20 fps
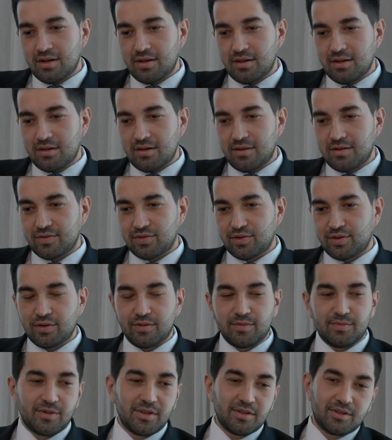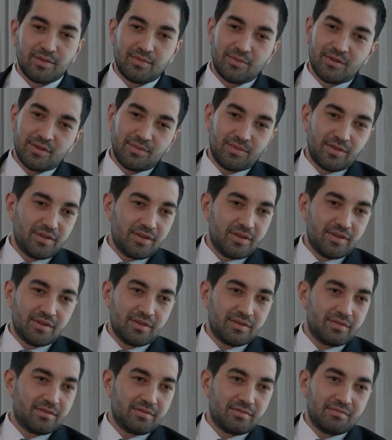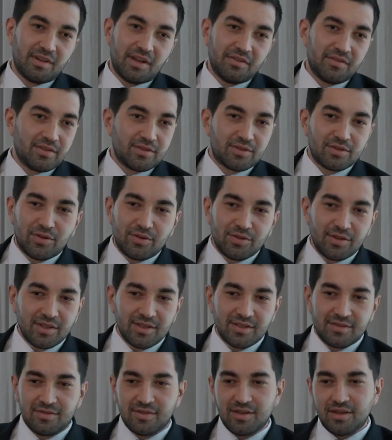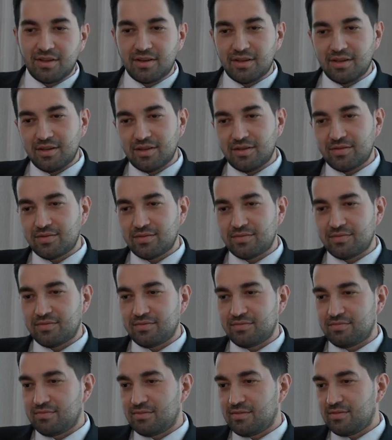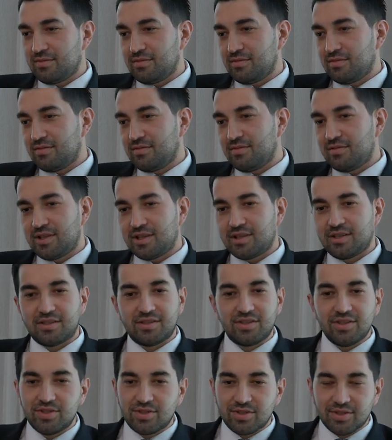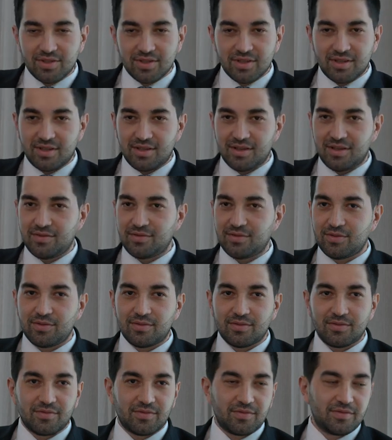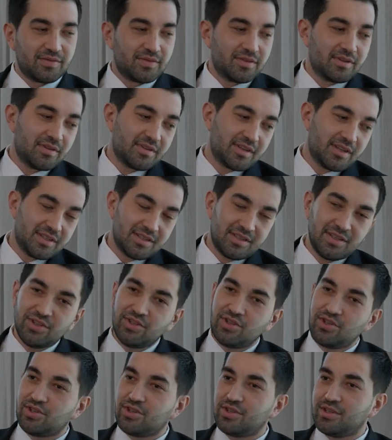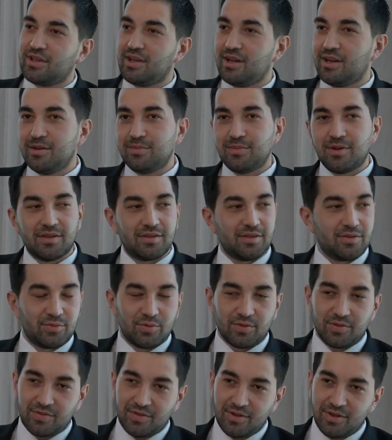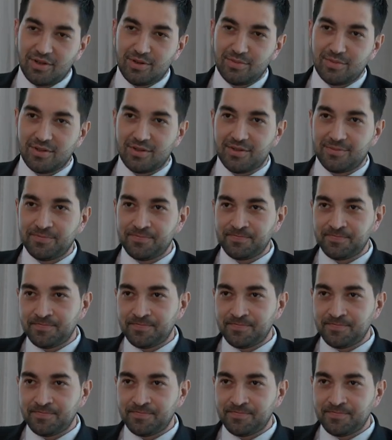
А, что бы это было бы не в авиационной сфере, в логистической, в э, гостиничной, либо это турфирмы.